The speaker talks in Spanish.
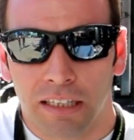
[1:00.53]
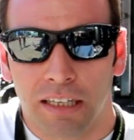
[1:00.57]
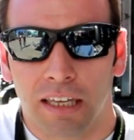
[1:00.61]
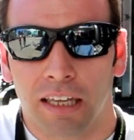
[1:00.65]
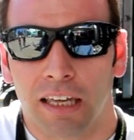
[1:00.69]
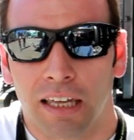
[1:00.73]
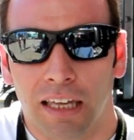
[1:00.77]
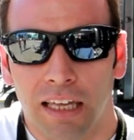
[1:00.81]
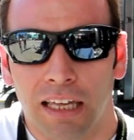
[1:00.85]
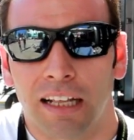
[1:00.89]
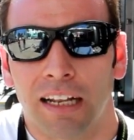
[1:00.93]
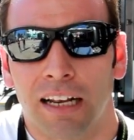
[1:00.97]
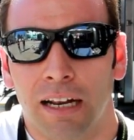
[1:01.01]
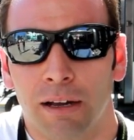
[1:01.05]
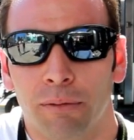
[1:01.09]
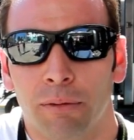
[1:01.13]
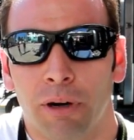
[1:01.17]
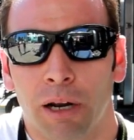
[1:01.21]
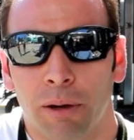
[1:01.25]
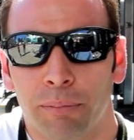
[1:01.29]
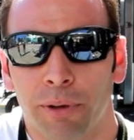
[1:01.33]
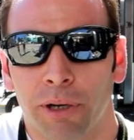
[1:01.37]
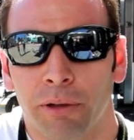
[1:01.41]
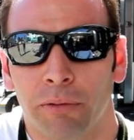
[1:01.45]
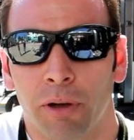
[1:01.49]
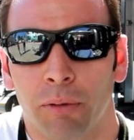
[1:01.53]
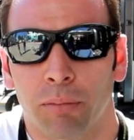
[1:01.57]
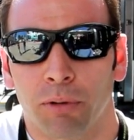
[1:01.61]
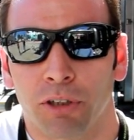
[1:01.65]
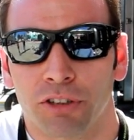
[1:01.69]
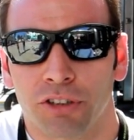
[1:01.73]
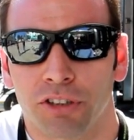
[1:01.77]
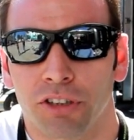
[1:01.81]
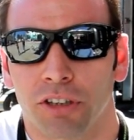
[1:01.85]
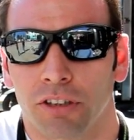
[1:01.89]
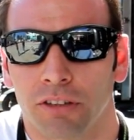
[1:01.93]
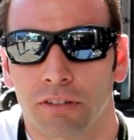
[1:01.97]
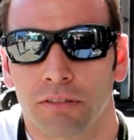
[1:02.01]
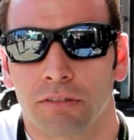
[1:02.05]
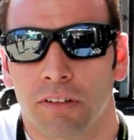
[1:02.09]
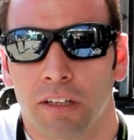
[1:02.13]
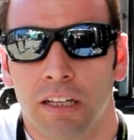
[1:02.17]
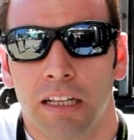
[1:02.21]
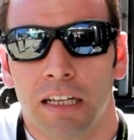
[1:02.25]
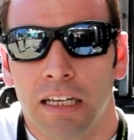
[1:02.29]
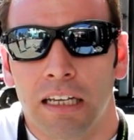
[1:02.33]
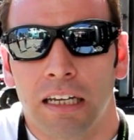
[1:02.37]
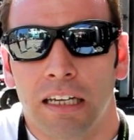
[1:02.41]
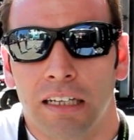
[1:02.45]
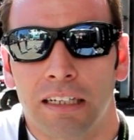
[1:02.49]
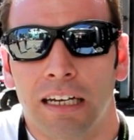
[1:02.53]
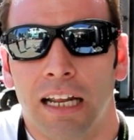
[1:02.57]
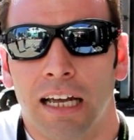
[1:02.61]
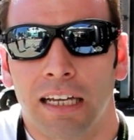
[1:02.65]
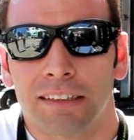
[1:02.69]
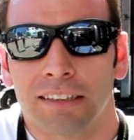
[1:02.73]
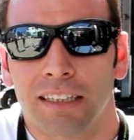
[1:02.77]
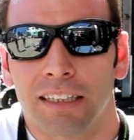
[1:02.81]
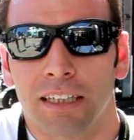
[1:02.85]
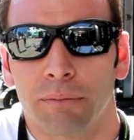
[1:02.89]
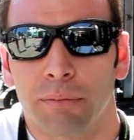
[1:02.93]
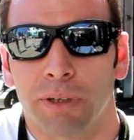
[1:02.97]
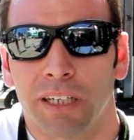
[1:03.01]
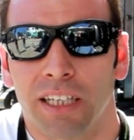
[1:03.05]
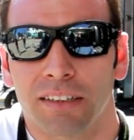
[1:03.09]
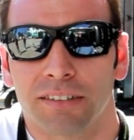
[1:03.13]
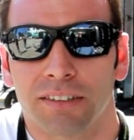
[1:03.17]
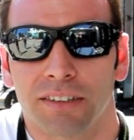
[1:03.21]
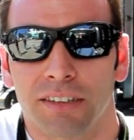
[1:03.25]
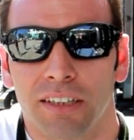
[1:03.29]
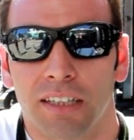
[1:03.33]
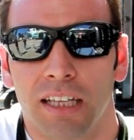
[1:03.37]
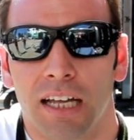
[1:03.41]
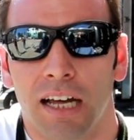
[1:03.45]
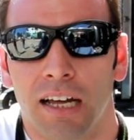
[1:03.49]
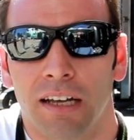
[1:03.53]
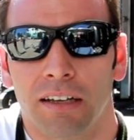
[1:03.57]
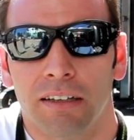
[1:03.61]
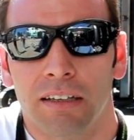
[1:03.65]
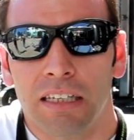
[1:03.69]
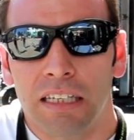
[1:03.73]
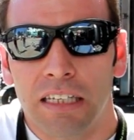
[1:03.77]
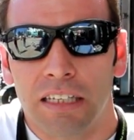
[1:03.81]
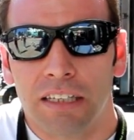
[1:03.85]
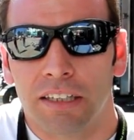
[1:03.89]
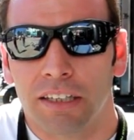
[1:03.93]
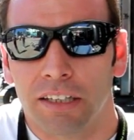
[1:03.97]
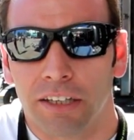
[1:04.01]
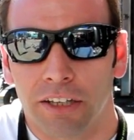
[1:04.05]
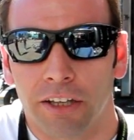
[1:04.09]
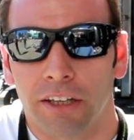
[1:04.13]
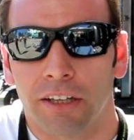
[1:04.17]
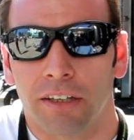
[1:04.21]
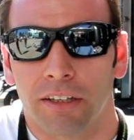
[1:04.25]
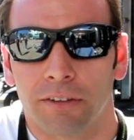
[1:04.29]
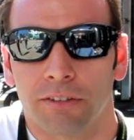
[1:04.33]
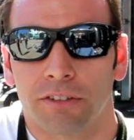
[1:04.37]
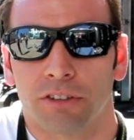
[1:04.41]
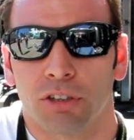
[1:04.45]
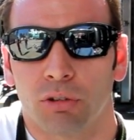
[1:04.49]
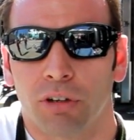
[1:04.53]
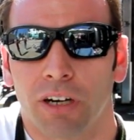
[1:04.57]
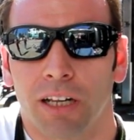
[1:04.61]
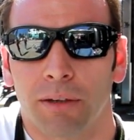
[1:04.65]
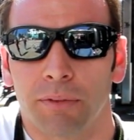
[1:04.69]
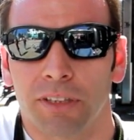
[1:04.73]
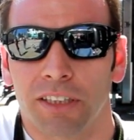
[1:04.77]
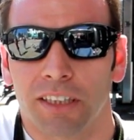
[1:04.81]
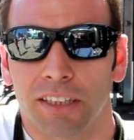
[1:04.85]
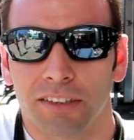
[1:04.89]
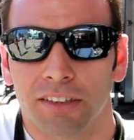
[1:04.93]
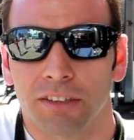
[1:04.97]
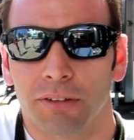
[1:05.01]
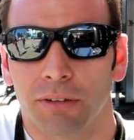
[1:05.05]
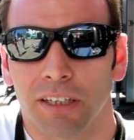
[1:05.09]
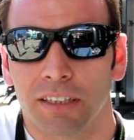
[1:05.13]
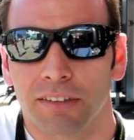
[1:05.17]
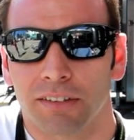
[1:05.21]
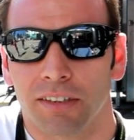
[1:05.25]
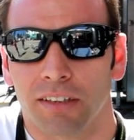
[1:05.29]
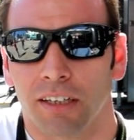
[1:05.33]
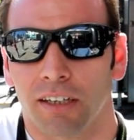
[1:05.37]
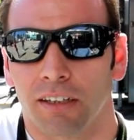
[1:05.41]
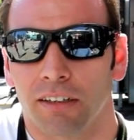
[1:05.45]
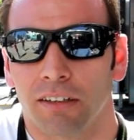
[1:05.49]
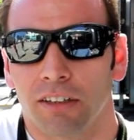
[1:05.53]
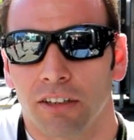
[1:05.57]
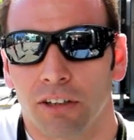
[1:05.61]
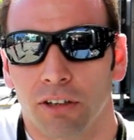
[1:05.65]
que la, primera posición la tiene merecida y seguramente así va a ser.